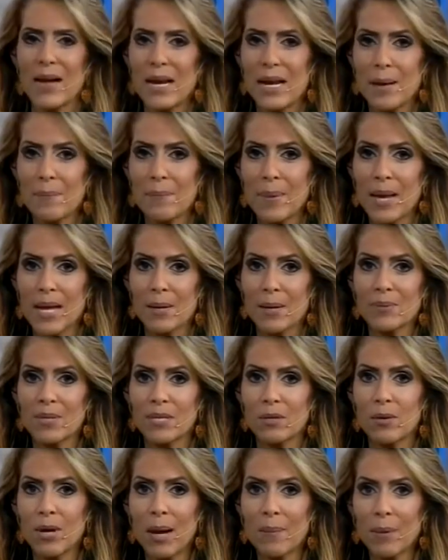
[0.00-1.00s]
Mas vale a
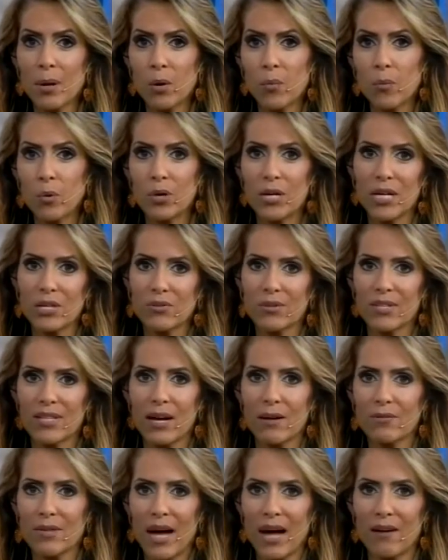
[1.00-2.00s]
pena pra você ter um cabelo
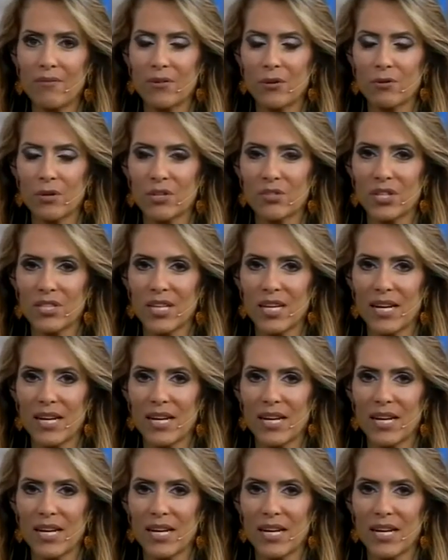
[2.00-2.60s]
bonito e saudável.